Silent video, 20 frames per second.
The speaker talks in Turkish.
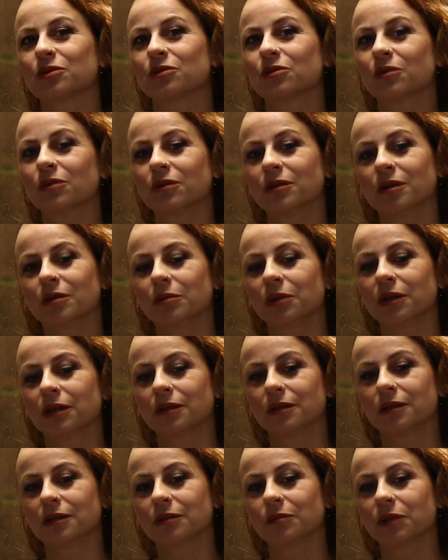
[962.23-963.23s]
Sonra bir
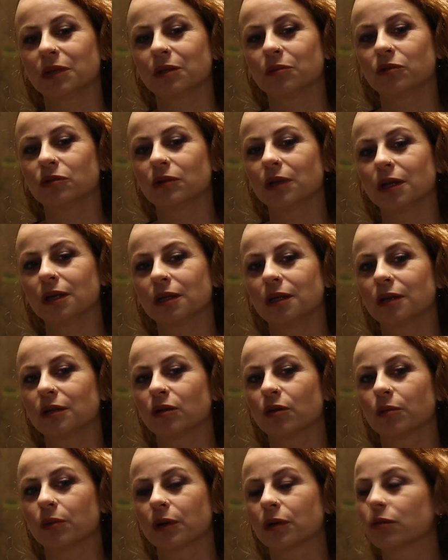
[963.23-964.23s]
an dedim ki bunlar niye
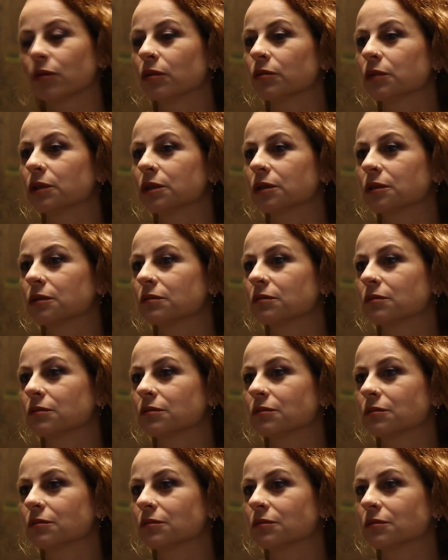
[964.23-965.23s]
köpek olmasın?
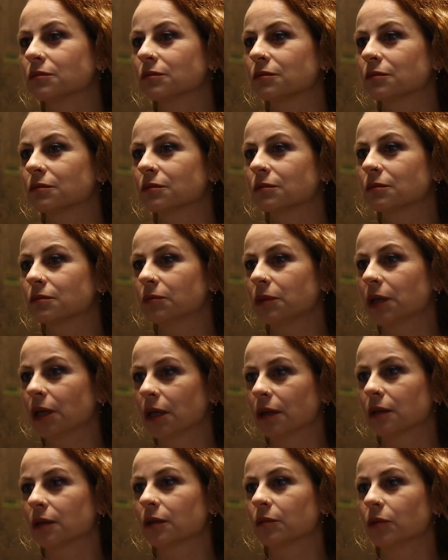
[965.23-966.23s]
Hı hı. Bir
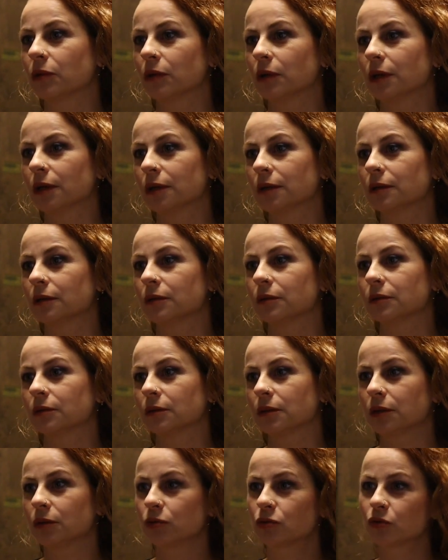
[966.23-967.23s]
anda böyle
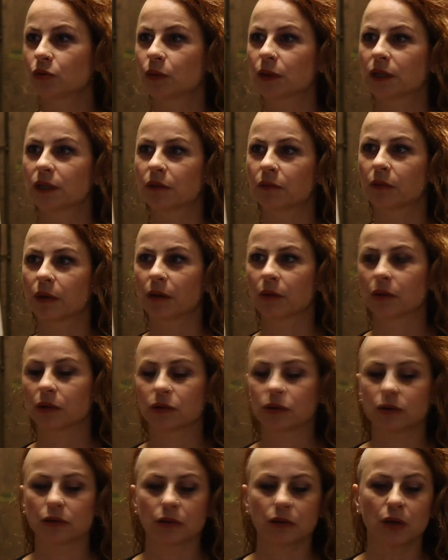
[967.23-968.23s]
e, hoşuma gitmeye
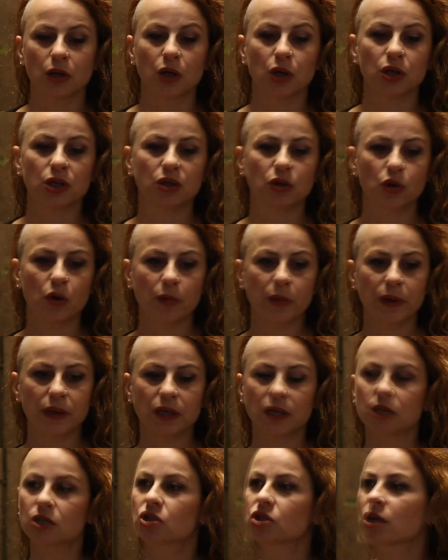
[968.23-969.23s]
başladı. Köpe
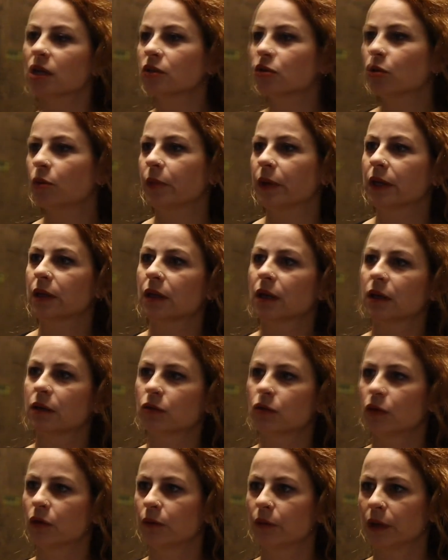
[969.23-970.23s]
yarışan
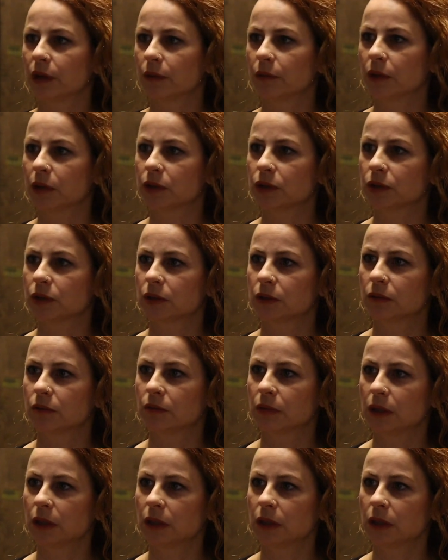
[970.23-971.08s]
köpekler koymaya başladı.